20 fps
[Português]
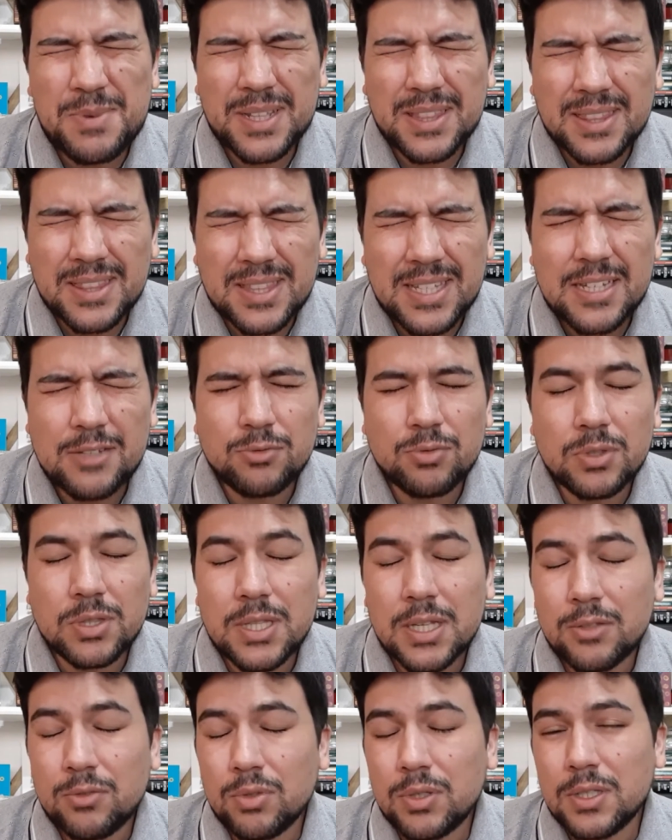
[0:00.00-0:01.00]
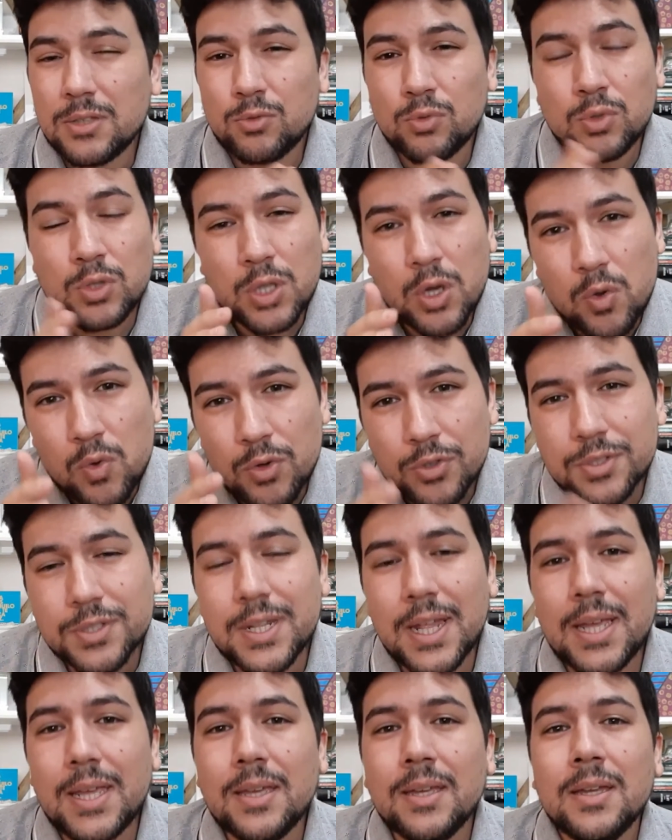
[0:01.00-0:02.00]
ama tanto, tanto que tu não
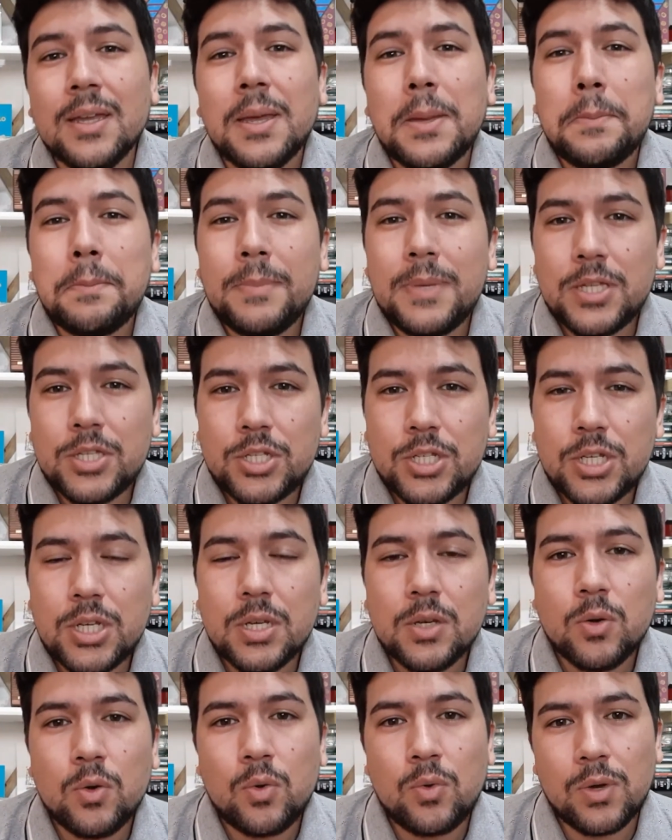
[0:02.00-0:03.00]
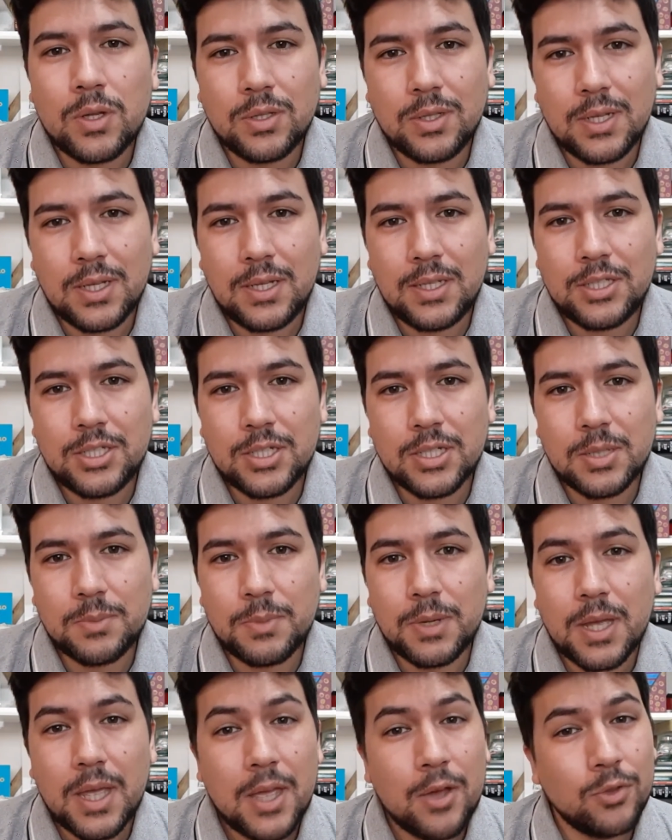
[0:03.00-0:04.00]
consegue medir o quanto que ele te
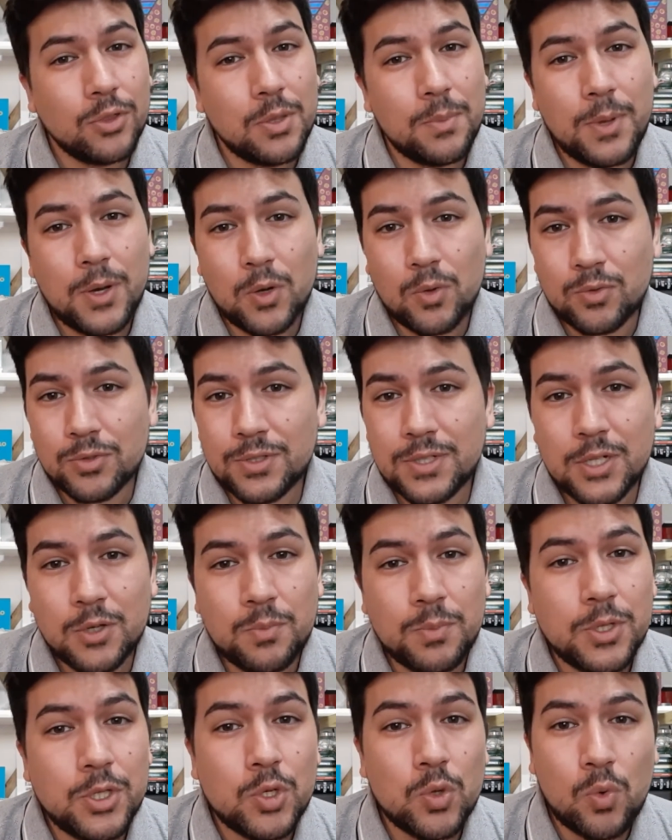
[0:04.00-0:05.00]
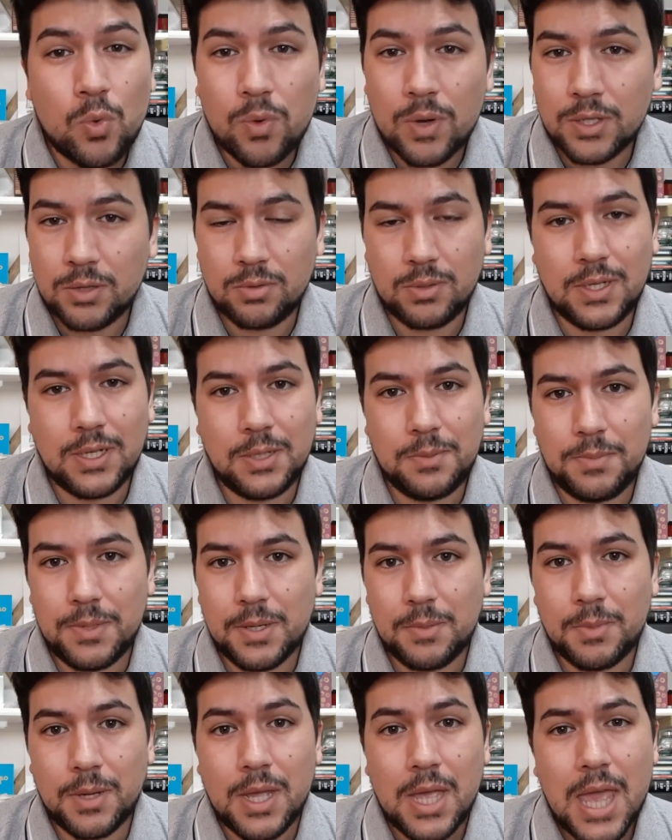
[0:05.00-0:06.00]
ama. Eu também não consigo medir o quanto que ele me
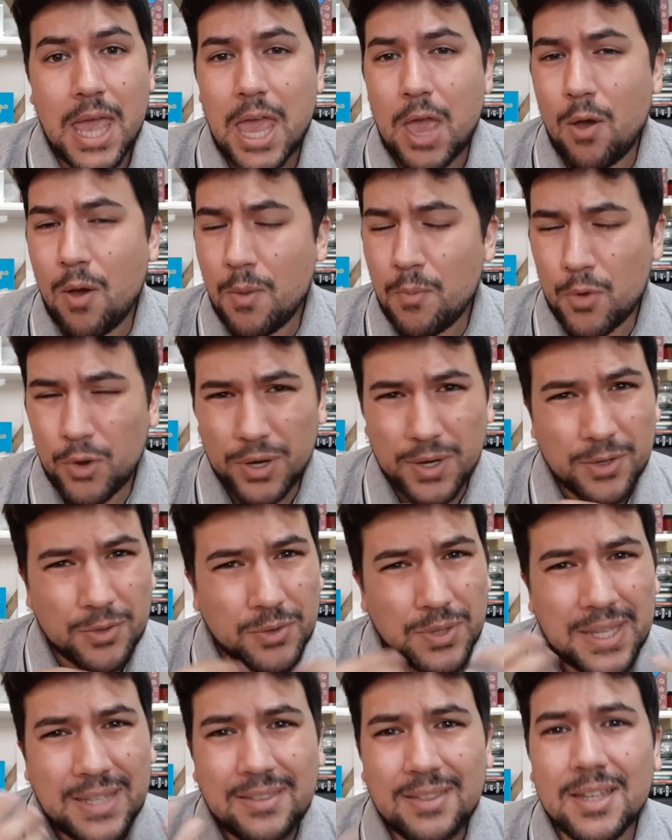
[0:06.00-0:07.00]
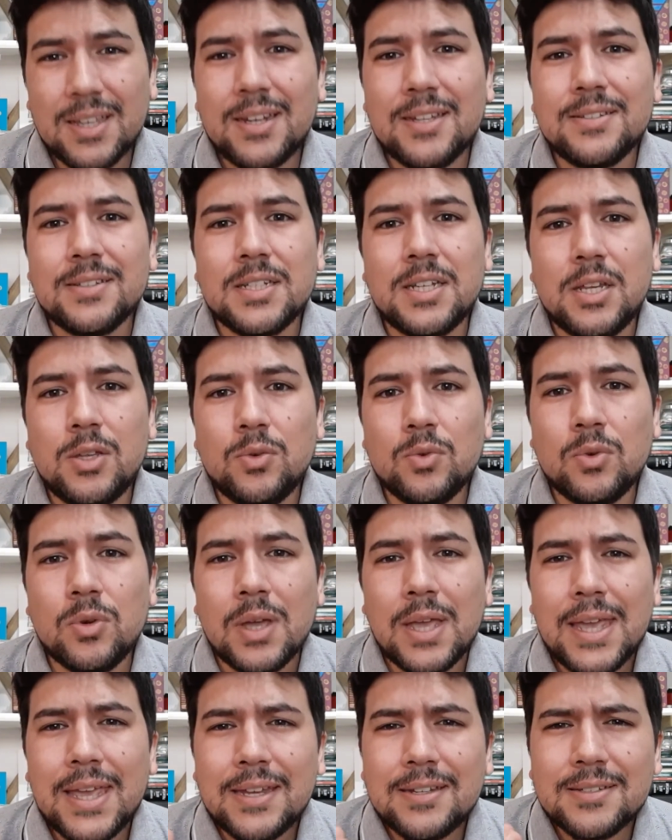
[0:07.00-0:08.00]
ama. É um amor que não tem interesse nenhum.
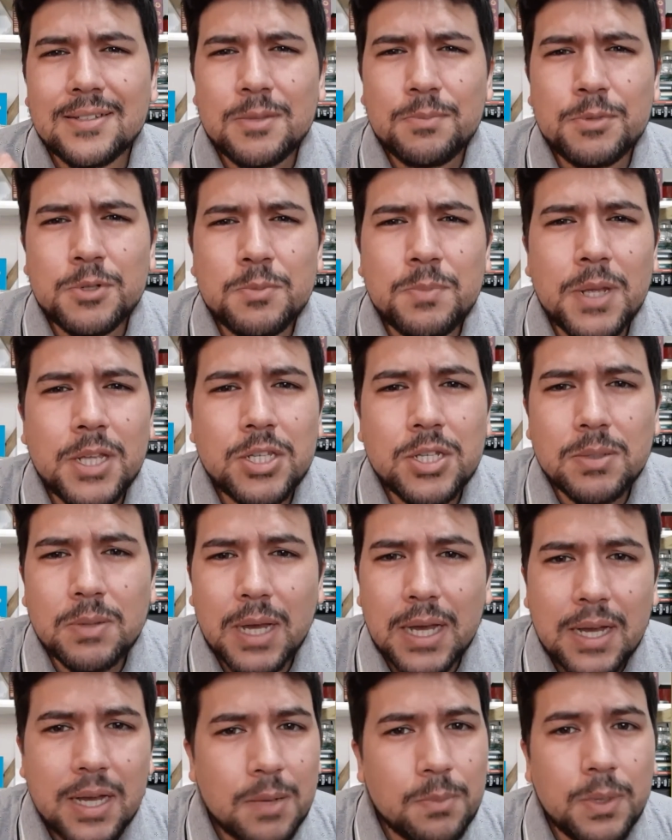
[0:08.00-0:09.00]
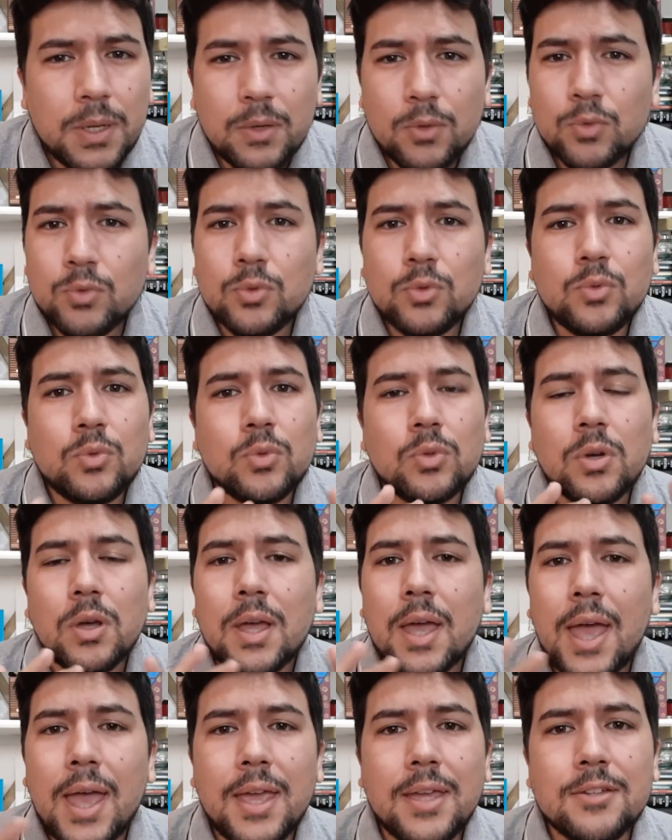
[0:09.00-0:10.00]
Ele simplesmente ama o Dudu.
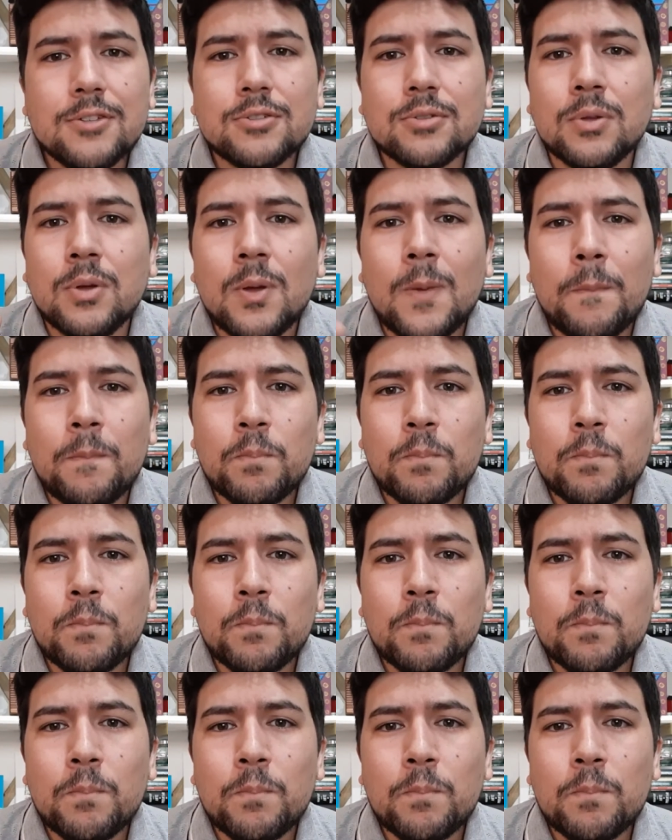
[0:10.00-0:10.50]
É isso.